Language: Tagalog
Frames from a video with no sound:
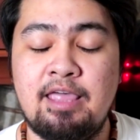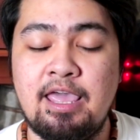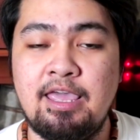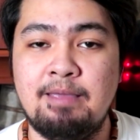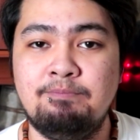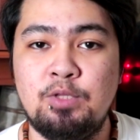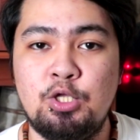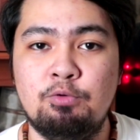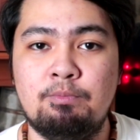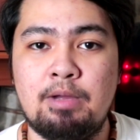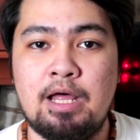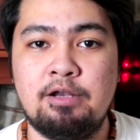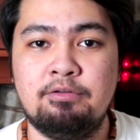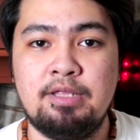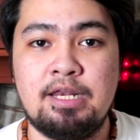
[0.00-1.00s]
AMD
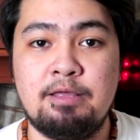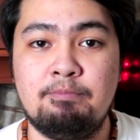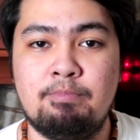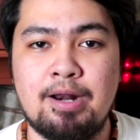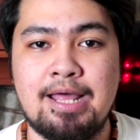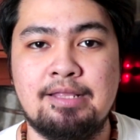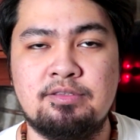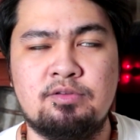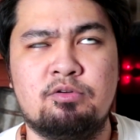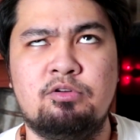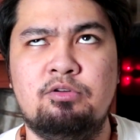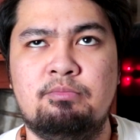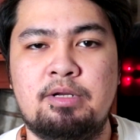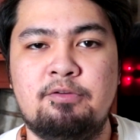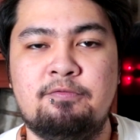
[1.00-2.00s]
yung ano nila yung brands
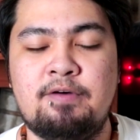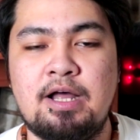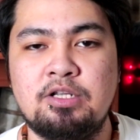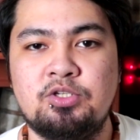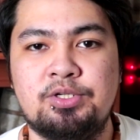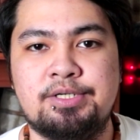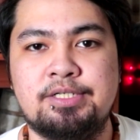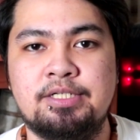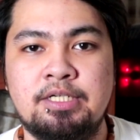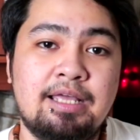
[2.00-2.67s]
or yung manufacturer,